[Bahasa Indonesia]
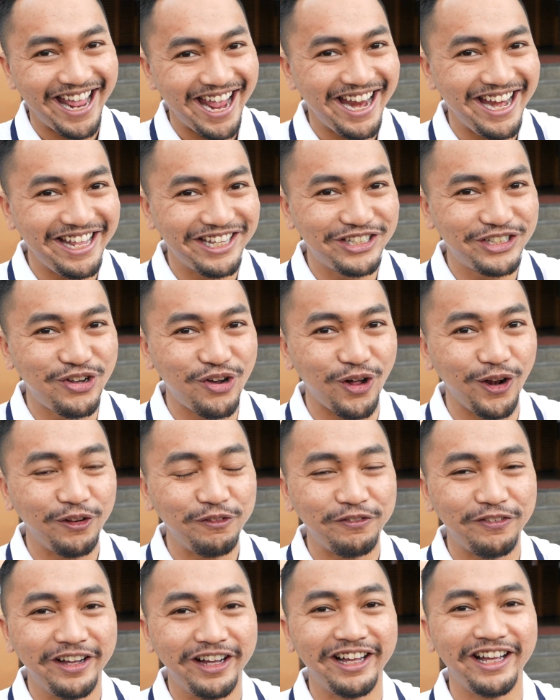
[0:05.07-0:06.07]
Dedis
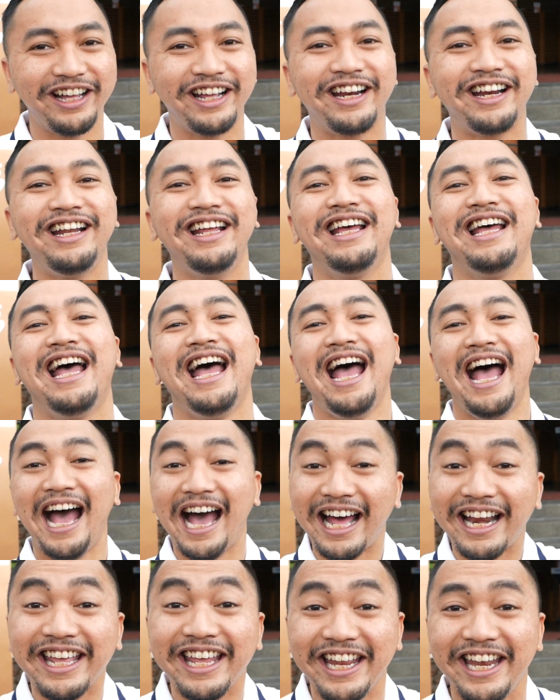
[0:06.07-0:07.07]
Golfer.
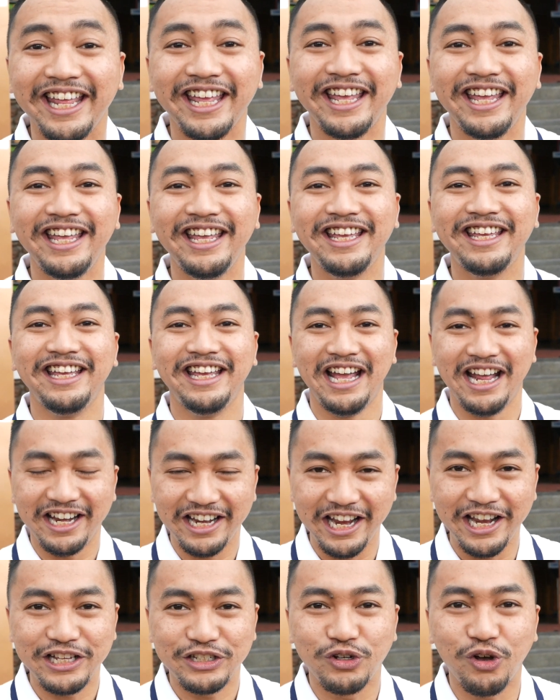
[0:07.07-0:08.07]
Hari ini
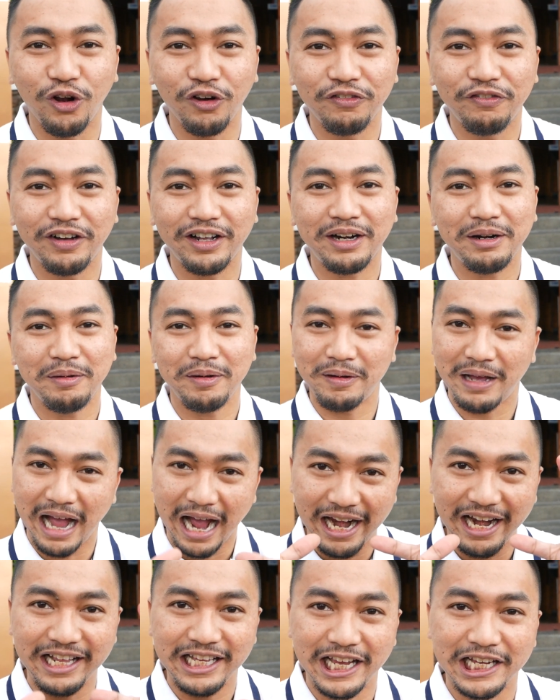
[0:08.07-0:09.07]
Dedis Golfer
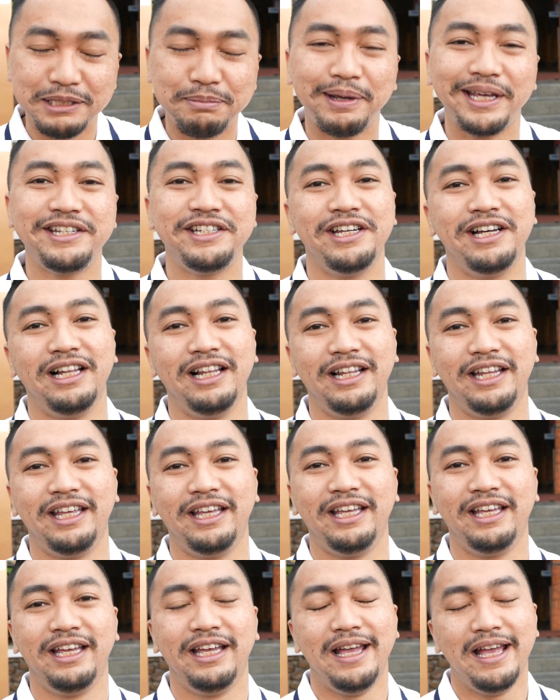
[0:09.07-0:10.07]
ada yang spesial.
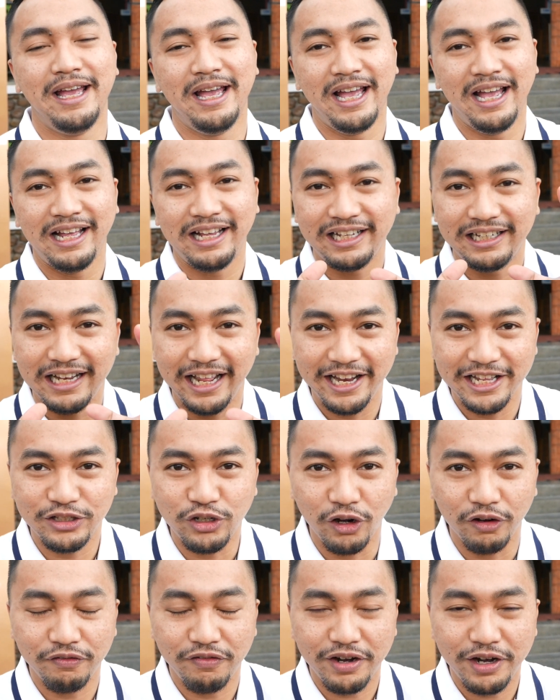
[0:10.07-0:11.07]
Dedis
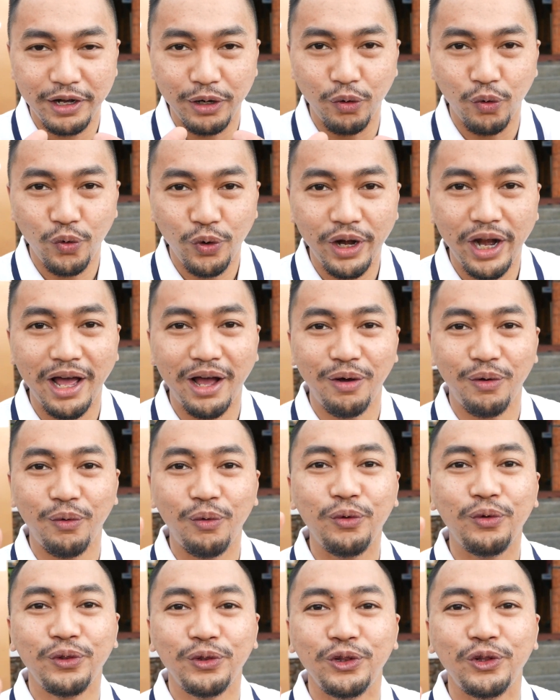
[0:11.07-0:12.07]
Golfer diundang
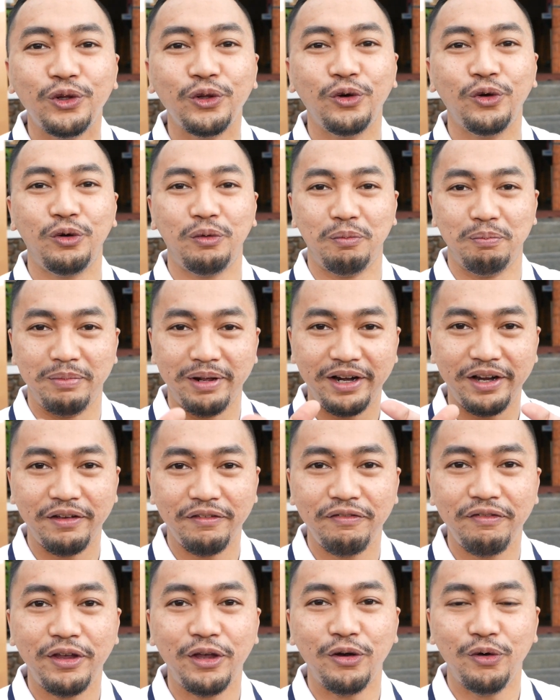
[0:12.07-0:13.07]
untuk
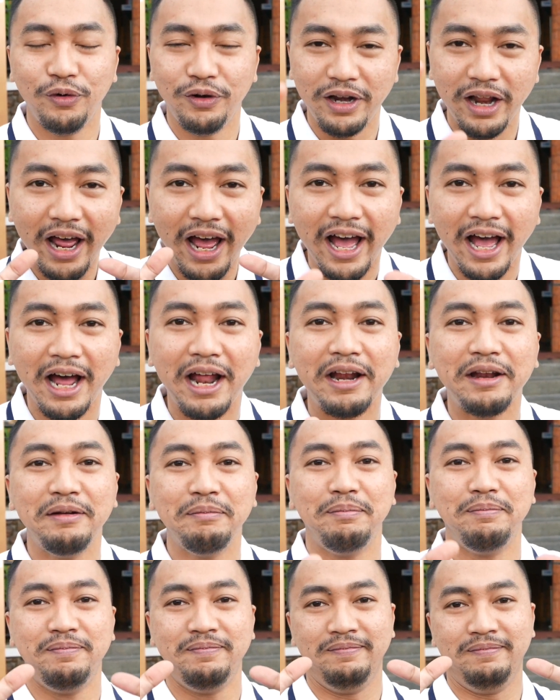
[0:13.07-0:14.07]
mereview
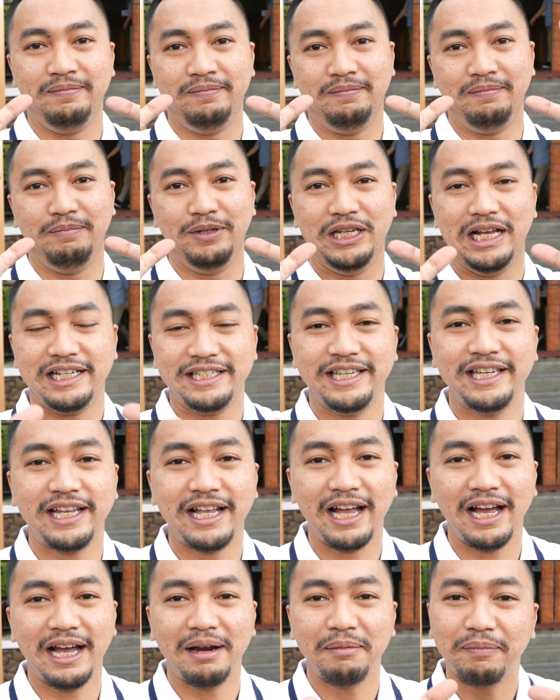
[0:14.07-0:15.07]
dan
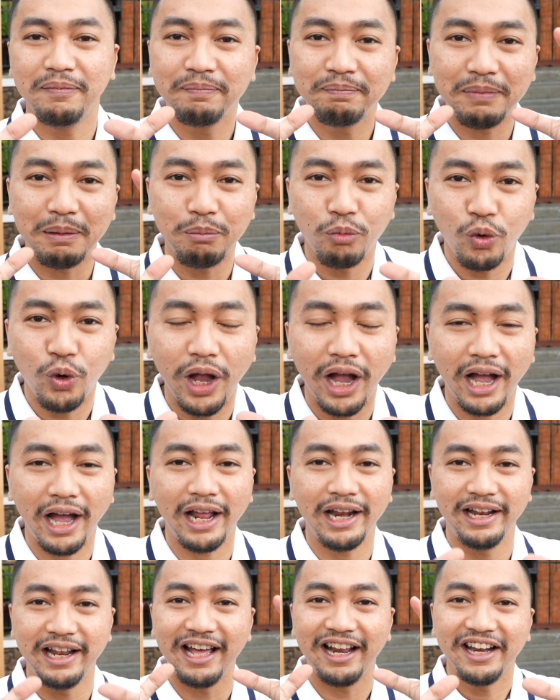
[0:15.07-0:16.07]
menyaksikan
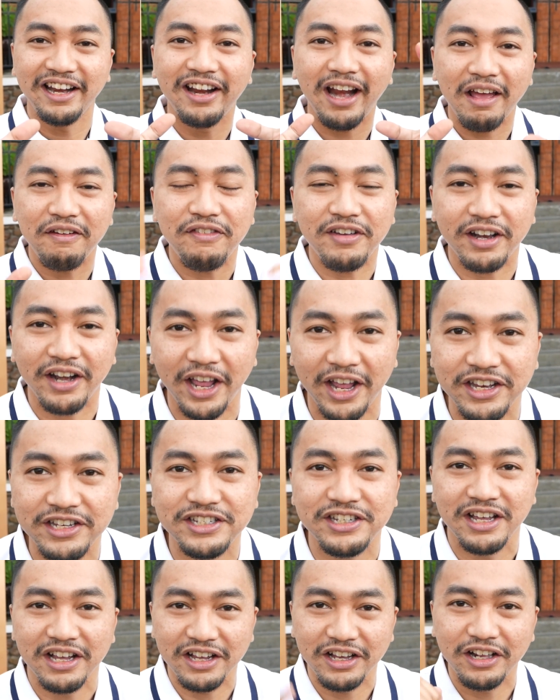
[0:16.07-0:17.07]
pembukaan dari driving
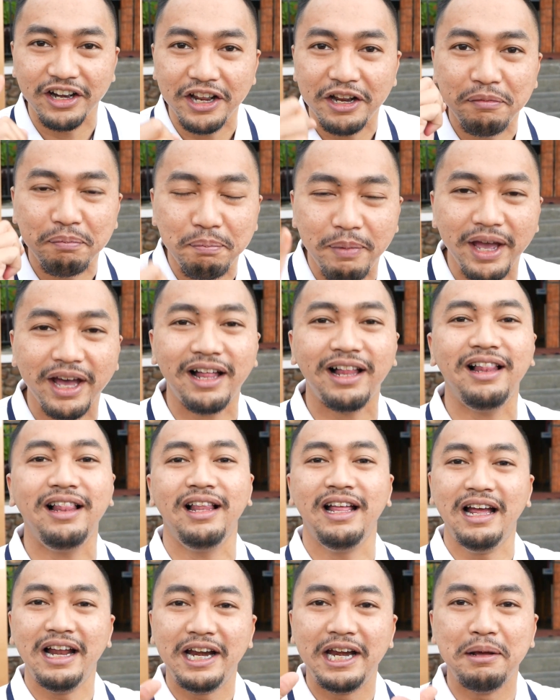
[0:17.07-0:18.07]
range Greenbelt Bell
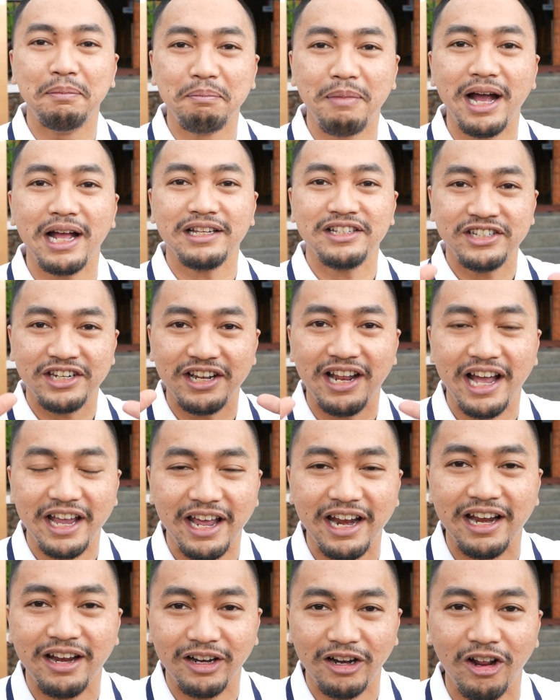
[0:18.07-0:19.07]
The Match
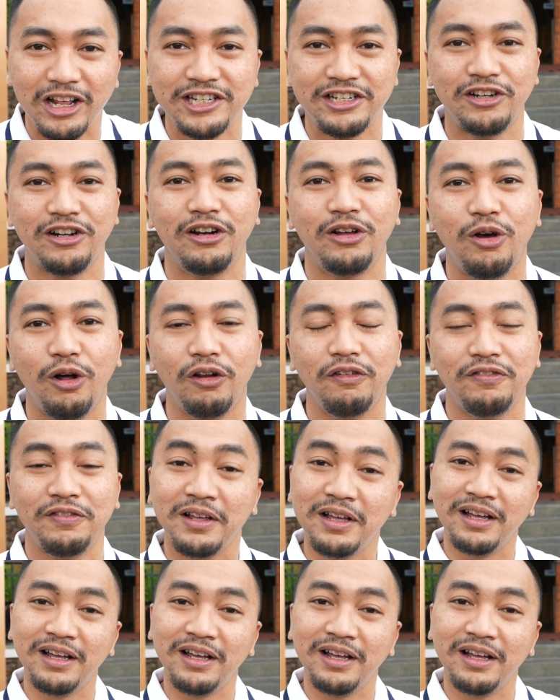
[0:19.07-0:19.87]
Nayan National Golf.